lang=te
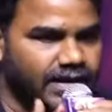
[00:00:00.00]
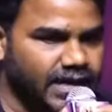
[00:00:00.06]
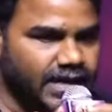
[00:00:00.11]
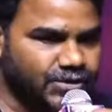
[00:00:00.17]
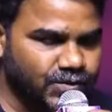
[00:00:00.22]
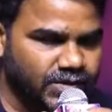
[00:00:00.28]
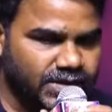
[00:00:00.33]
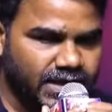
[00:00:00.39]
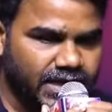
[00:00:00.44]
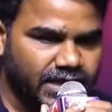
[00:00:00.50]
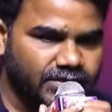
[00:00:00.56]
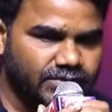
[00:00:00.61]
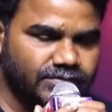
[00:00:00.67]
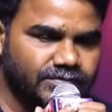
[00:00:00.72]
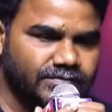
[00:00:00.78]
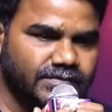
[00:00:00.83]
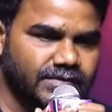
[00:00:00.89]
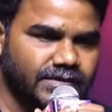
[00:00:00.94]
అశ్విన్ గారు
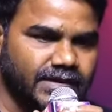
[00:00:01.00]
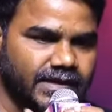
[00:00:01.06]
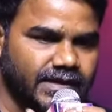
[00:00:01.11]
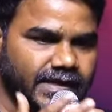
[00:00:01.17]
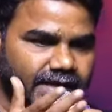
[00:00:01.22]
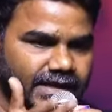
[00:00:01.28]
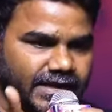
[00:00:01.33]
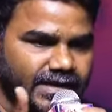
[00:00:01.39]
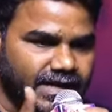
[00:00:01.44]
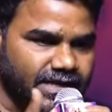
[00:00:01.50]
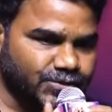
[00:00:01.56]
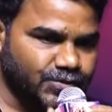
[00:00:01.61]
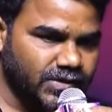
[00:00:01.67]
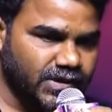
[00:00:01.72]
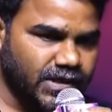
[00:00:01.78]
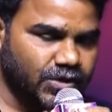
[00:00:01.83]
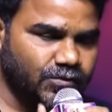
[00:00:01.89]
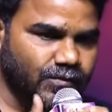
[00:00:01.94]
డైరెక్టర్
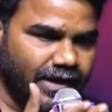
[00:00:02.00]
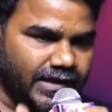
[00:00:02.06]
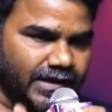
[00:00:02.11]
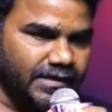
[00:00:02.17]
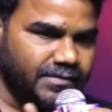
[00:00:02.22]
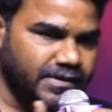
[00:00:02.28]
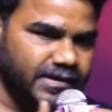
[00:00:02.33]
అశ్విన్ గారు వెల్కమ్